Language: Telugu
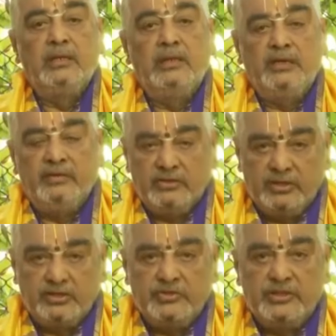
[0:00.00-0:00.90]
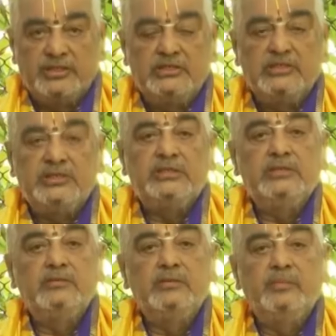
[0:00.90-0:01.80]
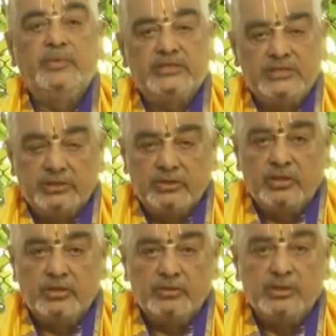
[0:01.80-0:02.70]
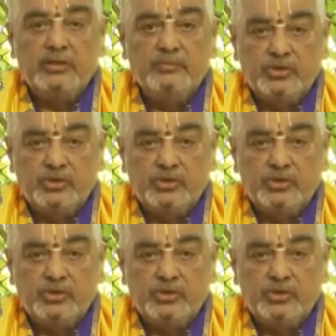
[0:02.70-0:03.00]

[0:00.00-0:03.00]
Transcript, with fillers: నైవేద్యాలు స్వీకరించి ప్రసన్నుడుగా ఉండి